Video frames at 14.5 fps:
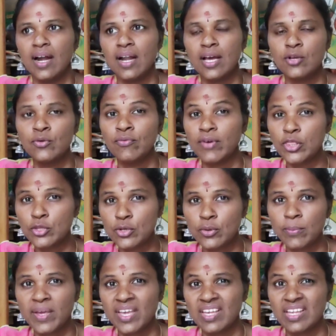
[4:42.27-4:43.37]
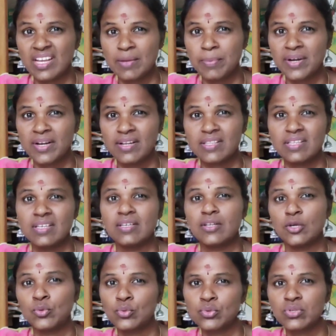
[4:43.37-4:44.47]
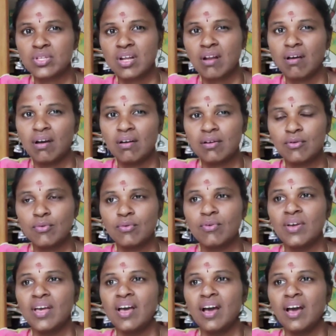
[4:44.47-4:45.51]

ஆனாலும் வந்துட்டோமே என்ன பண்ணுறது இனி கொடுத்துதானே ஆகணும்